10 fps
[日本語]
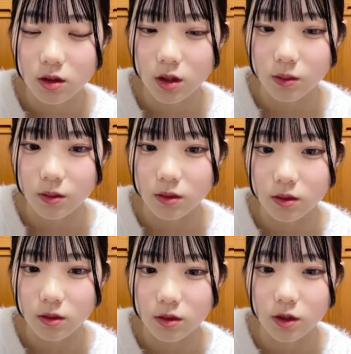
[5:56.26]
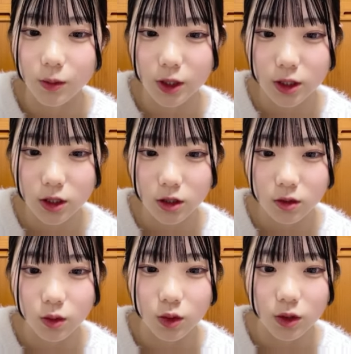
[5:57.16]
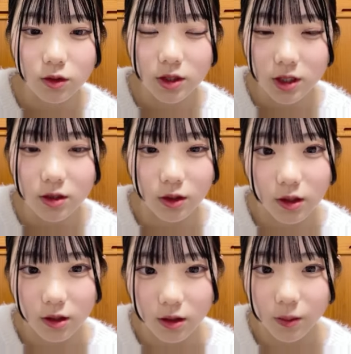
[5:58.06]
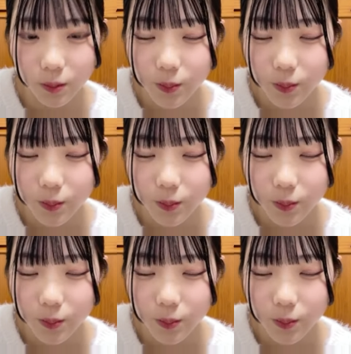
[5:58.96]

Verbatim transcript: 多分でめっちゃそう2分近く揺れた